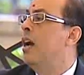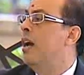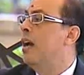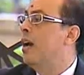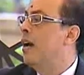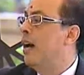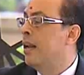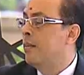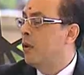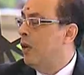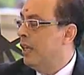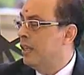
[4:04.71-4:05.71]
آه، انا
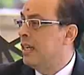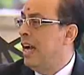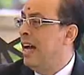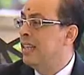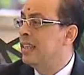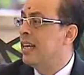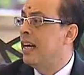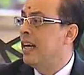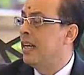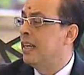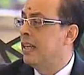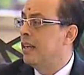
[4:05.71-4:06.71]
بقول لحضرتك حتى
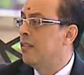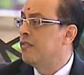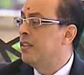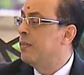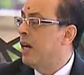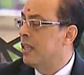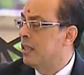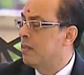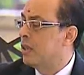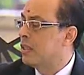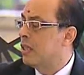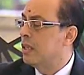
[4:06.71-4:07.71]
آه، في بعض
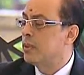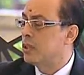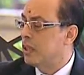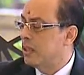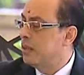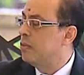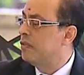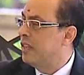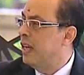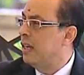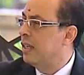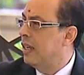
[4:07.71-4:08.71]
المطارات بيستخدموا
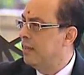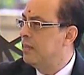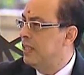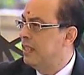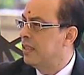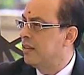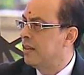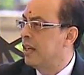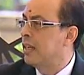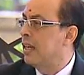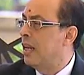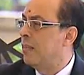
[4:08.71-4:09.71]
فيها الكلاب دي
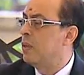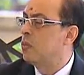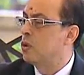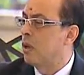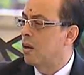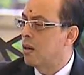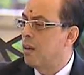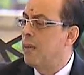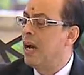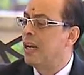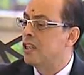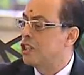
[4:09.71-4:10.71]
الكلاب المدربه
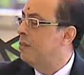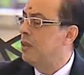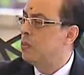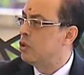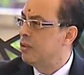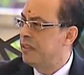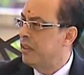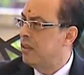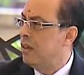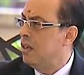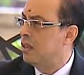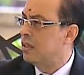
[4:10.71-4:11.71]
على شم
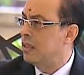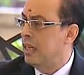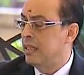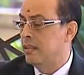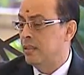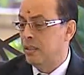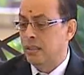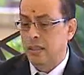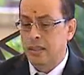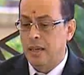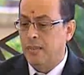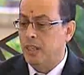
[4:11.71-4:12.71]
المتفجرات يعني
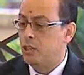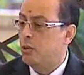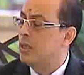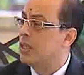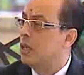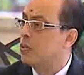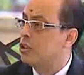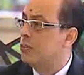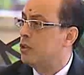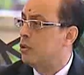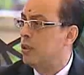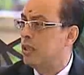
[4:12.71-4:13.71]
تتابع الشنط او
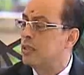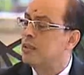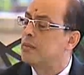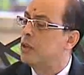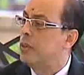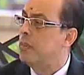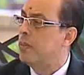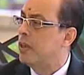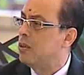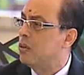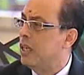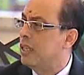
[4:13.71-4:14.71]
تشم الشنط دي مهمه
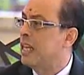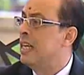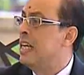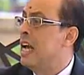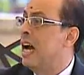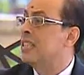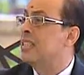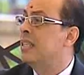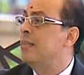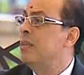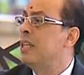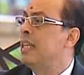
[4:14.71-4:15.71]
برضو جدا اصل
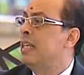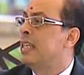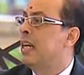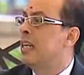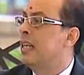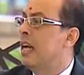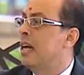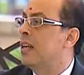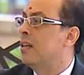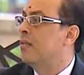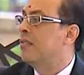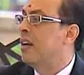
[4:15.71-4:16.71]
ده يعني
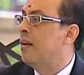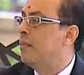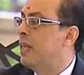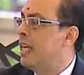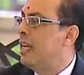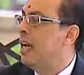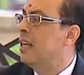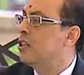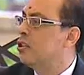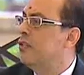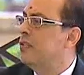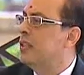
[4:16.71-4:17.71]
انا في امريكا انا
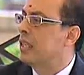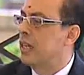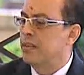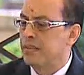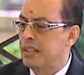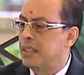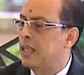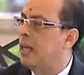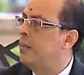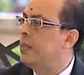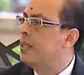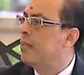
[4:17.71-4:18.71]
شفت ان كان في
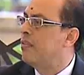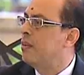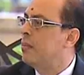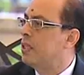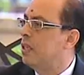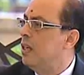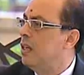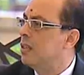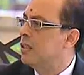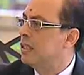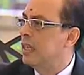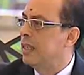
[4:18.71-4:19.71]
كلاب بتبقى في المطارات
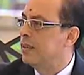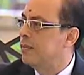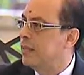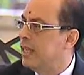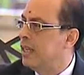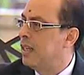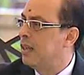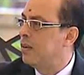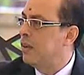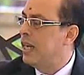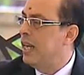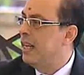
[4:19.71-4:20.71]
يعني ما
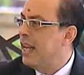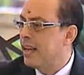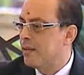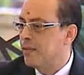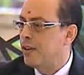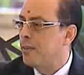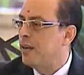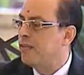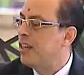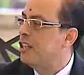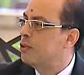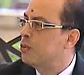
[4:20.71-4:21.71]
وانا هناك فما
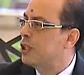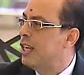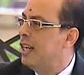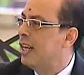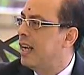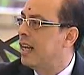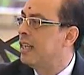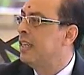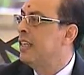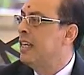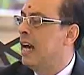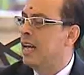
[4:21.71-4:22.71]
فيهاش مشكله يعني
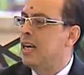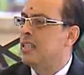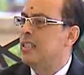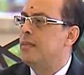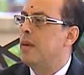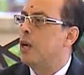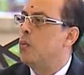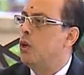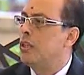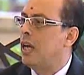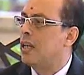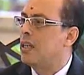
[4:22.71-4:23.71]
انا قصدي
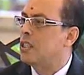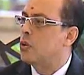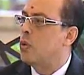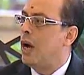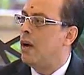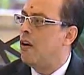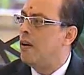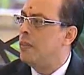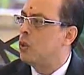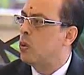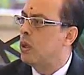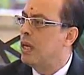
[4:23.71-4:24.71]
مجموعه عناصر
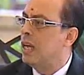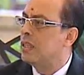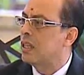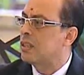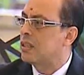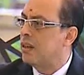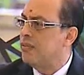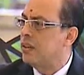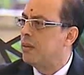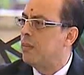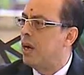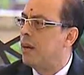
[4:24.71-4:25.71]
وعوامل كلها
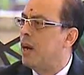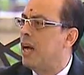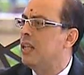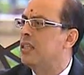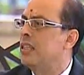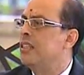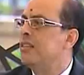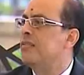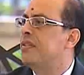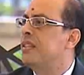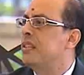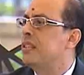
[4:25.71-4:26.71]
تتفق مع بعض
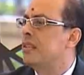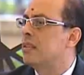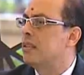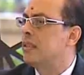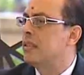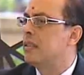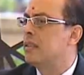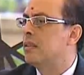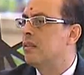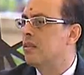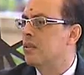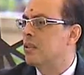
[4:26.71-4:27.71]
في
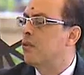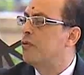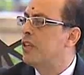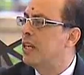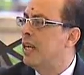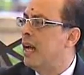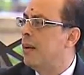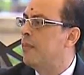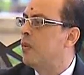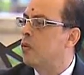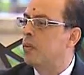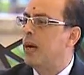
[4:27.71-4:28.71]
آه، توفير
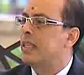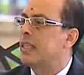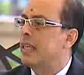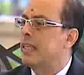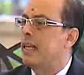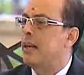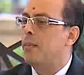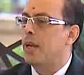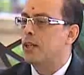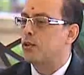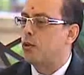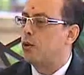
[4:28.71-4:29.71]
الامن وبعد كده لما
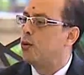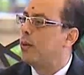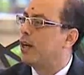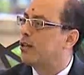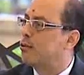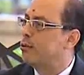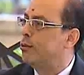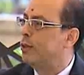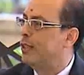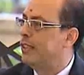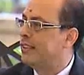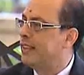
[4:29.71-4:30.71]
يدخلوا برضو
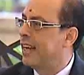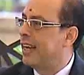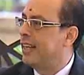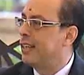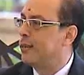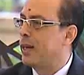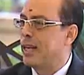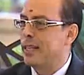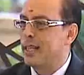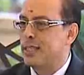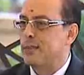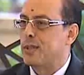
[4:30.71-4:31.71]
داخل البلد
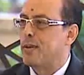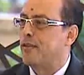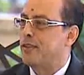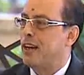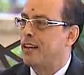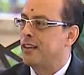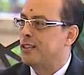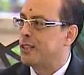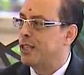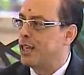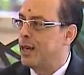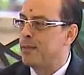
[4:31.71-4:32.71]
لازم تبقى في عناصر
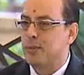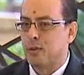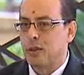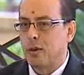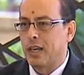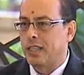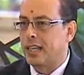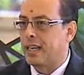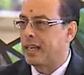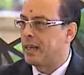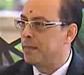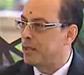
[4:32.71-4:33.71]
الامن متواجده
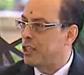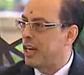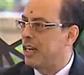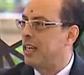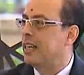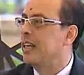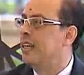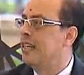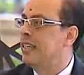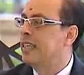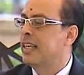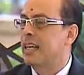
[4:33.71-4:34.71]
بشكل
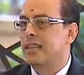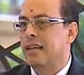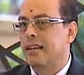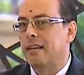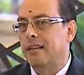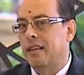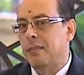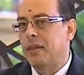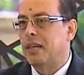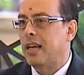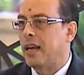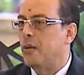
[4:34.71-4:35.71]
جدا
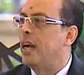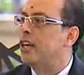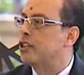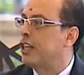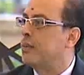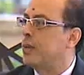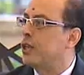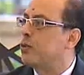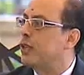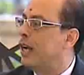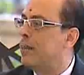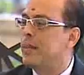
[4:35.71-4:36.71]
كبير قوي عشان
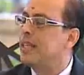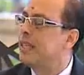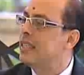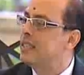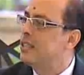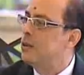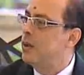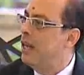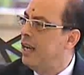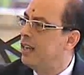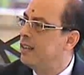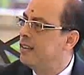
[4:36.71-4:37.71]
برضو نامن الناس دي
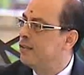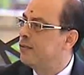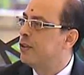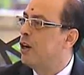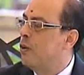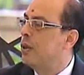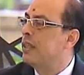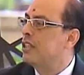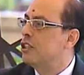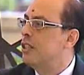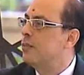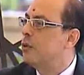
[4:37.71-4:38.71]
كلها فهو ده
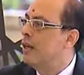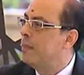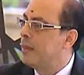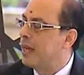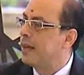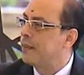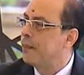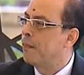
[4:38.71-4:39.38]
شيء مهم يعني